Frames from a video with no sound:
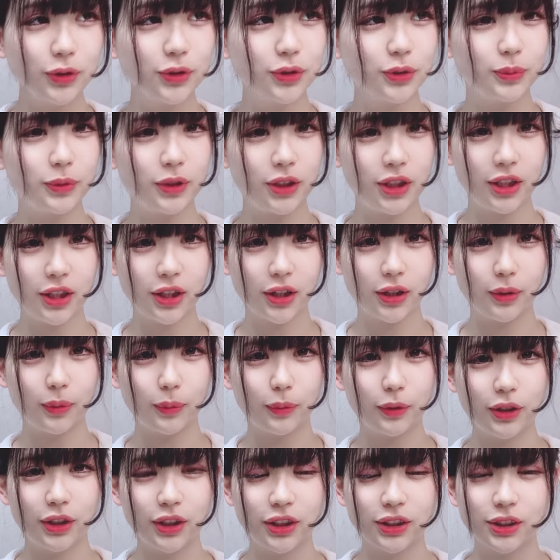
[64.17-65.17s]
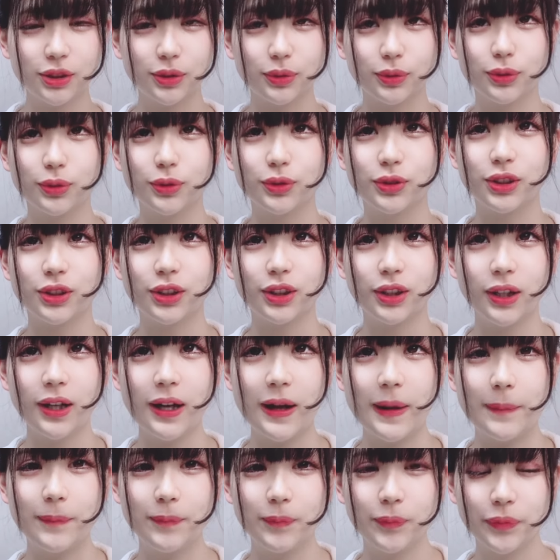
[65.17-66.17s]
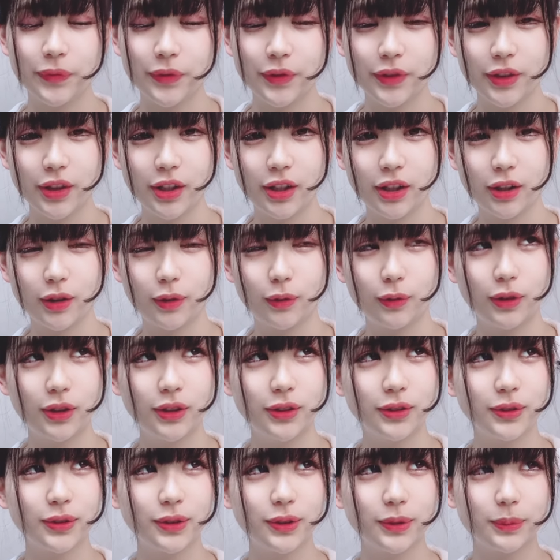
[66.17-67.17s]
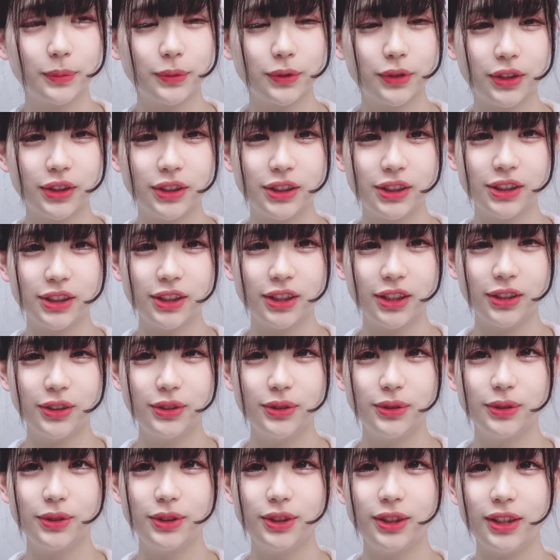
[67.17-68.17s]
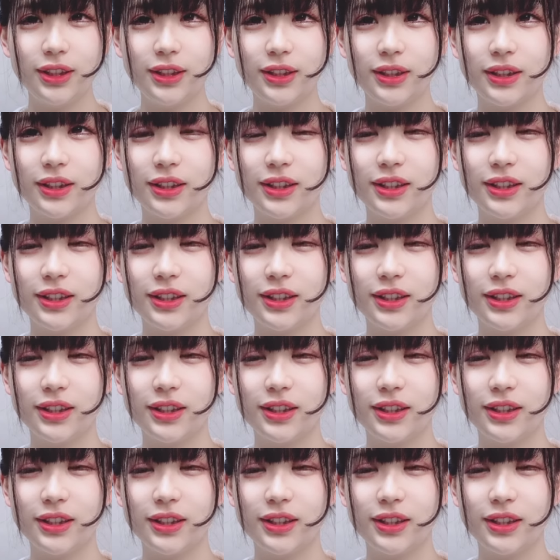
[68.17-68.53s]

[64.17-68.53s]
ズを見てなんか思い出したお父さんがなんか俺の友達が言うに